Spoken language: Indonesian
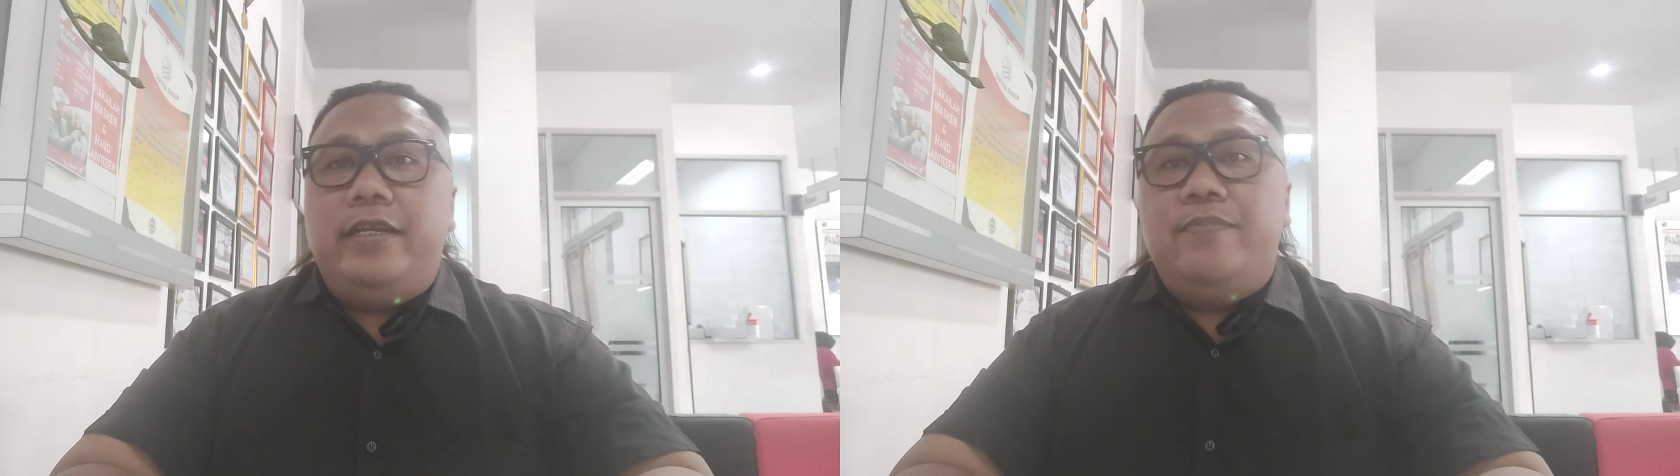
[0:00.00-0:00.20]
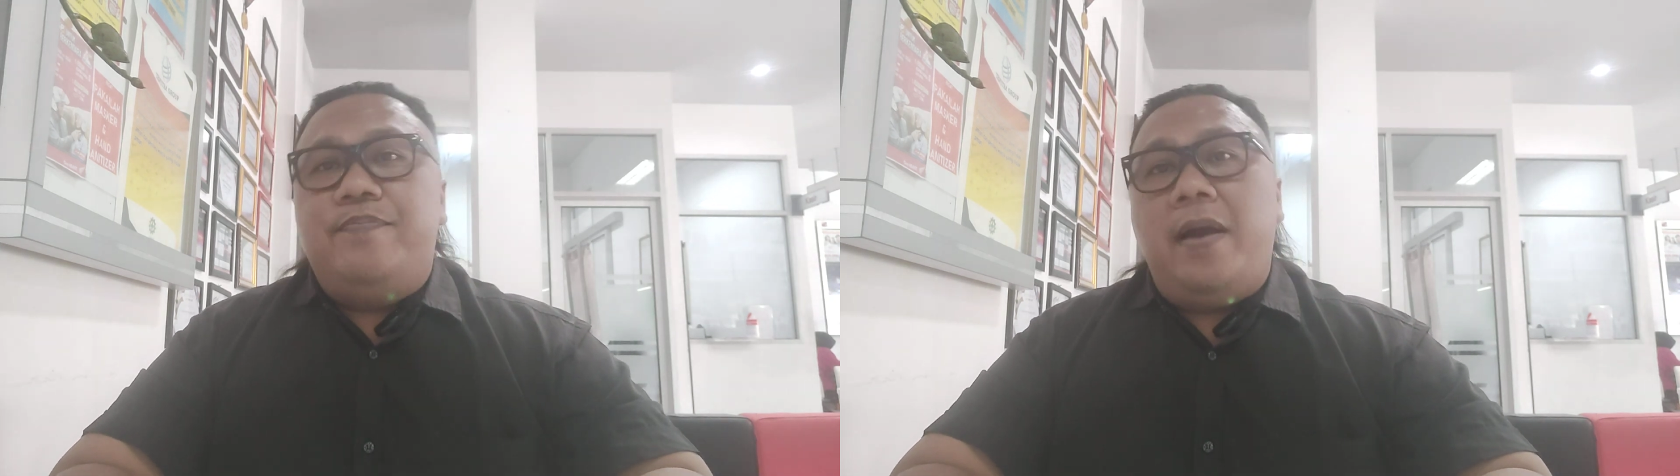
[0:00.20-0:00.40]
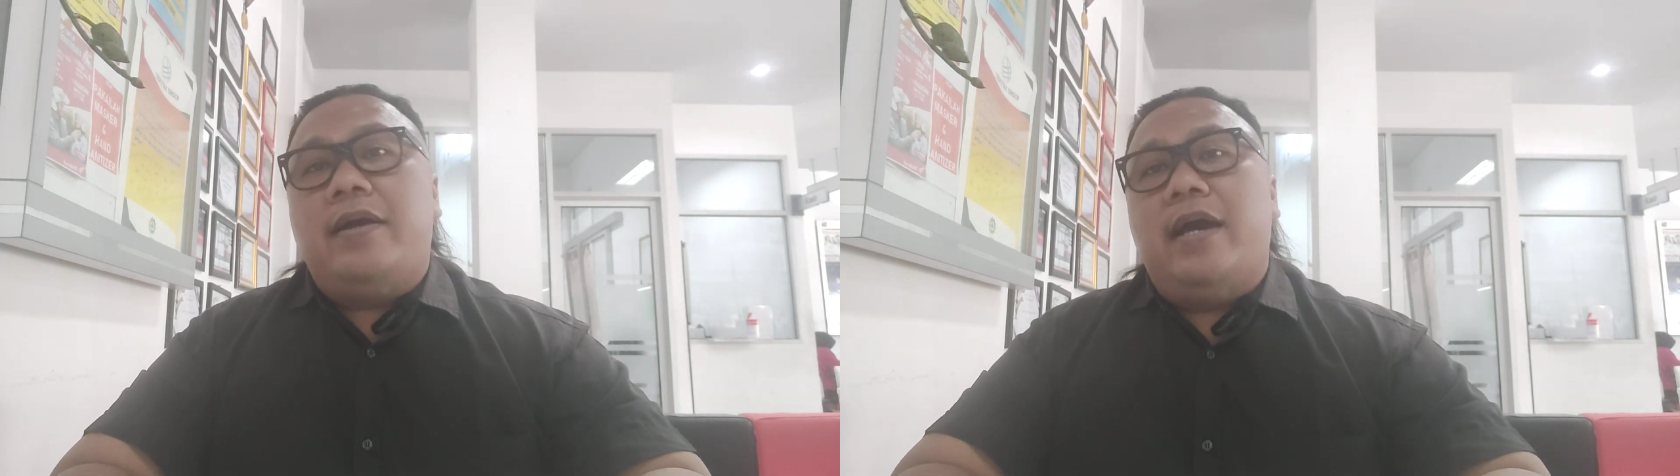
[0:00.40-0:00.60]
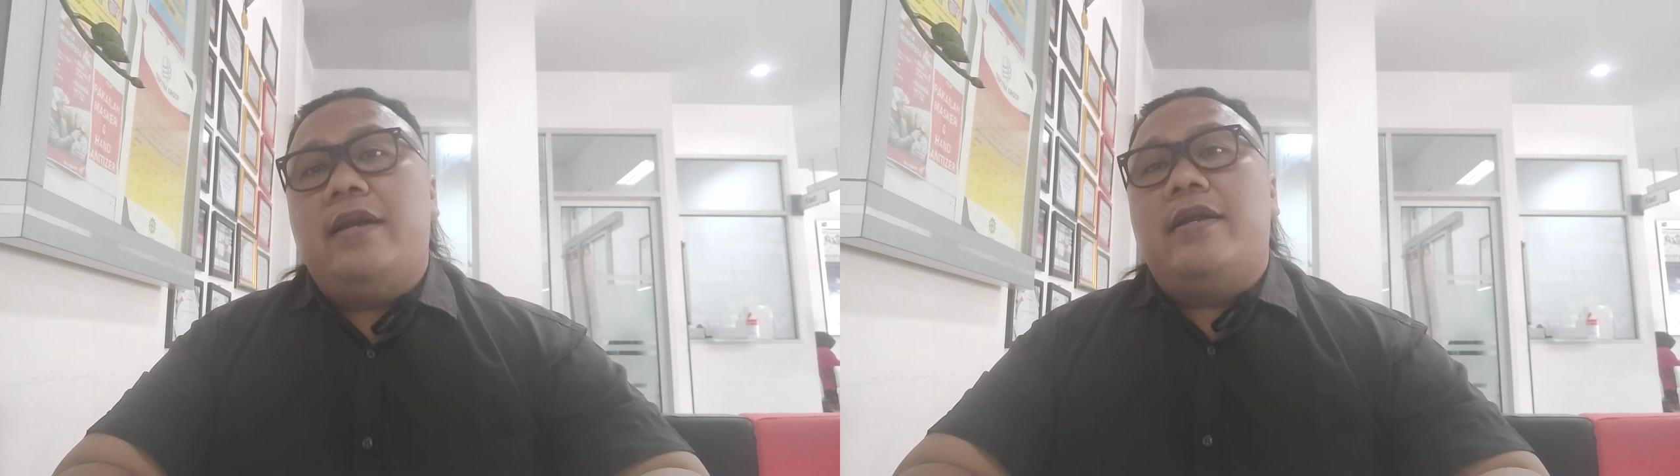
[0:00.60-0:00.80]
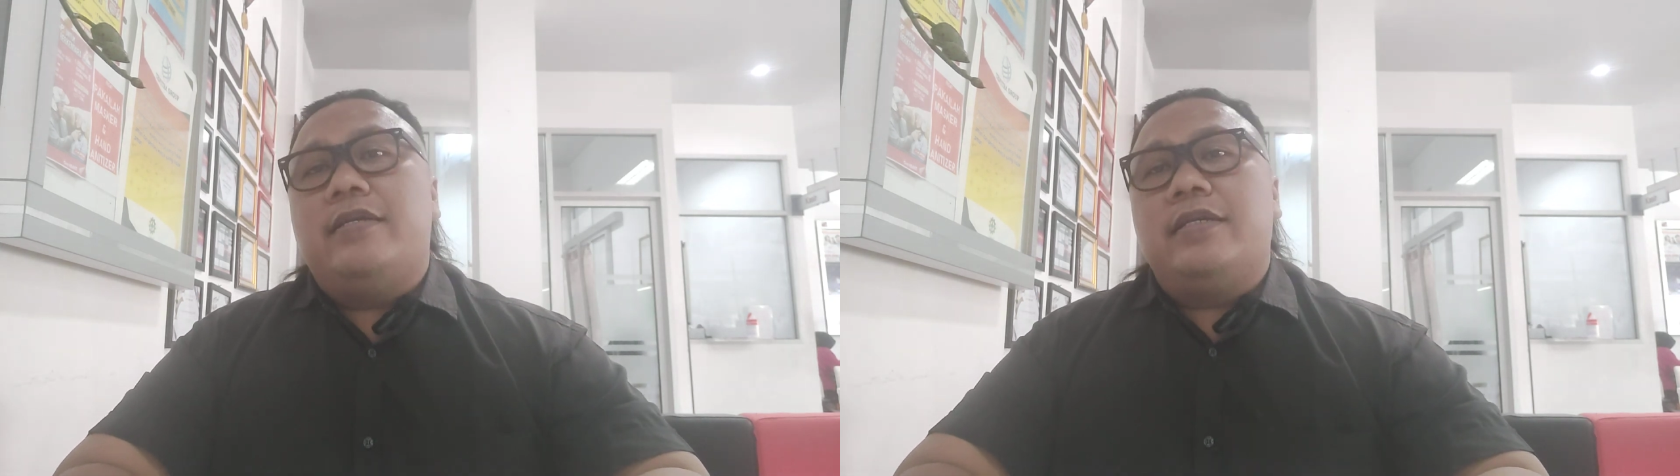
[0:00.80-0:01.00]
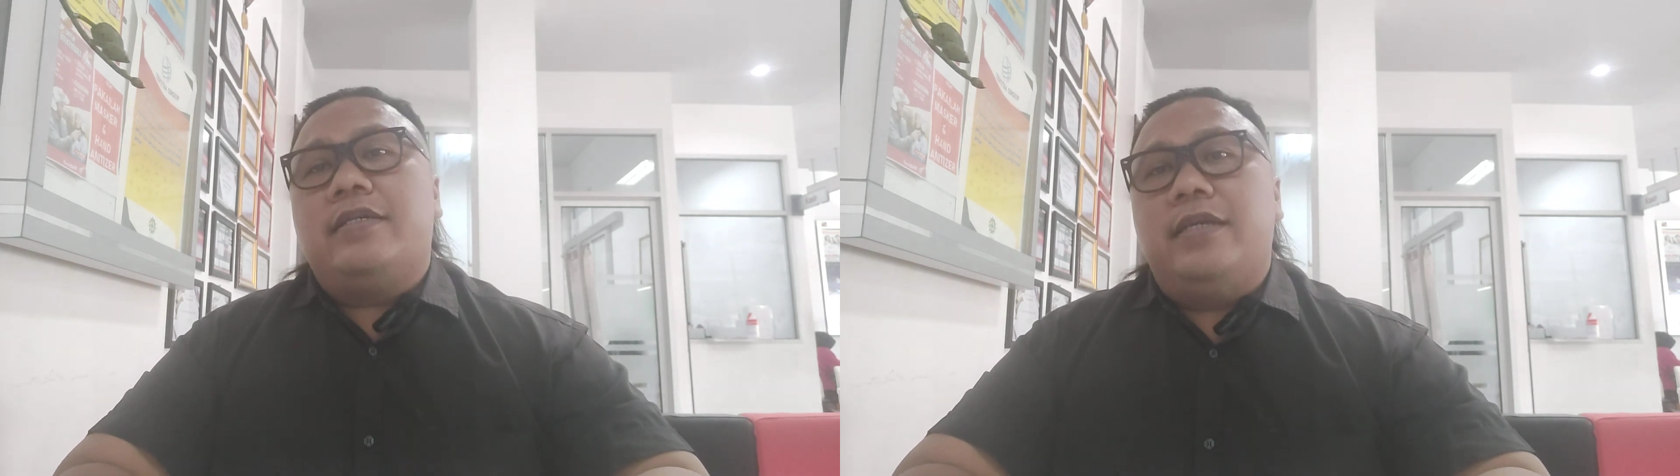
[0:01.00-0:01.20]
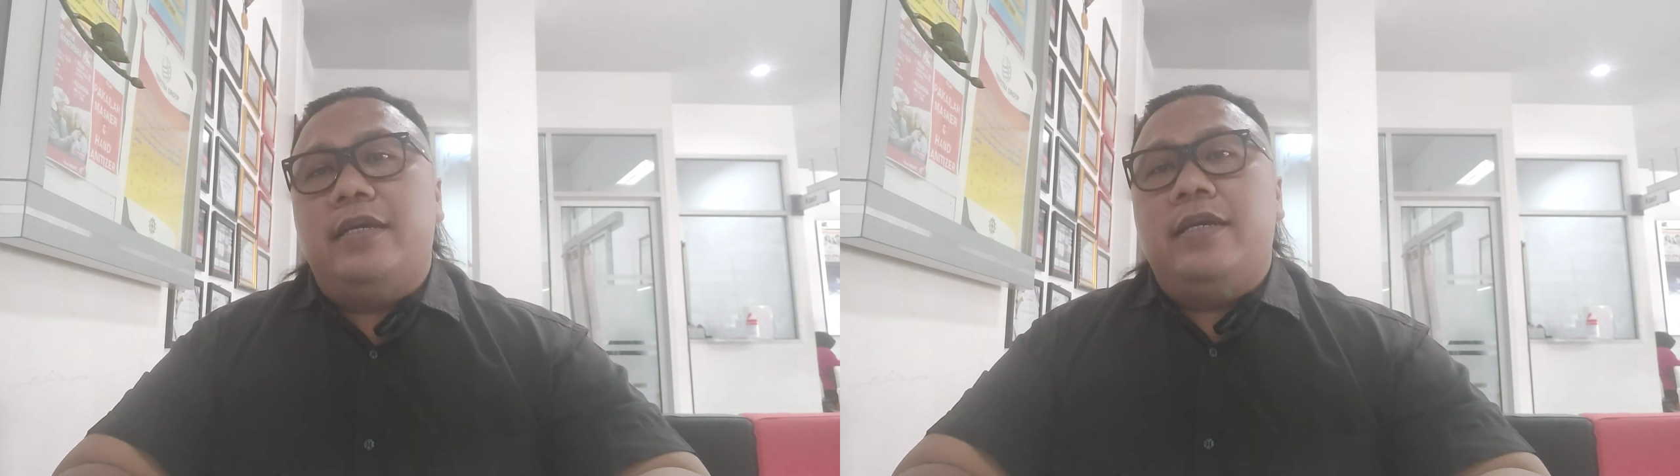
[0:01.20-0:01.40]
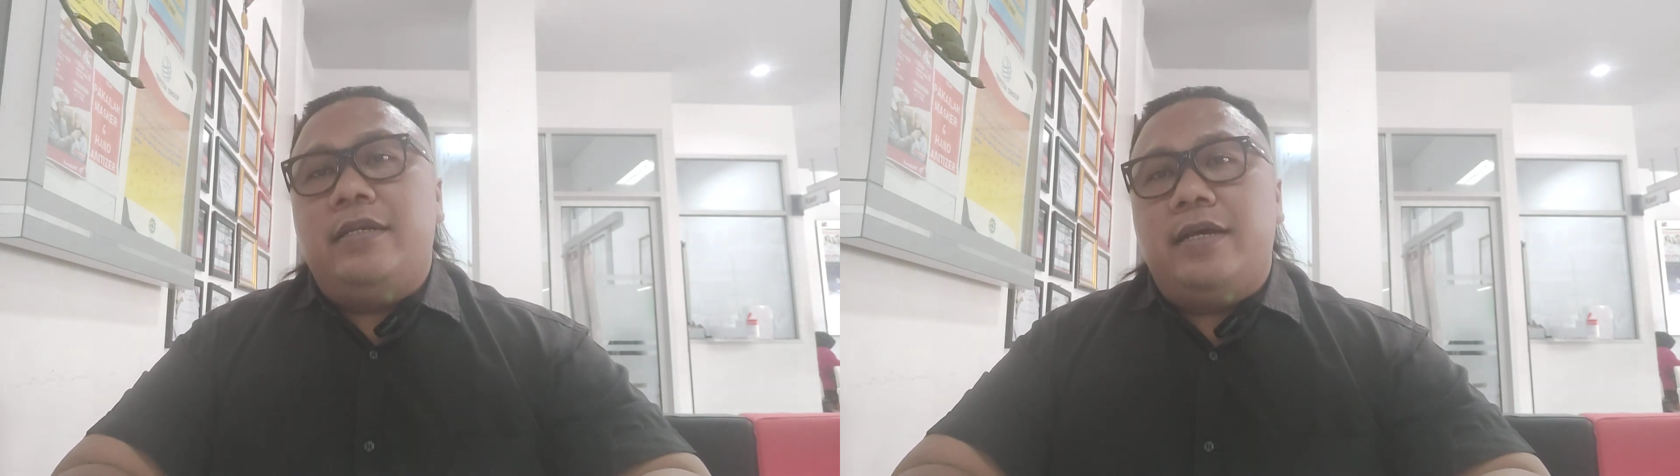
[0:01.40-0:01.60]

dilimpahkan rezeki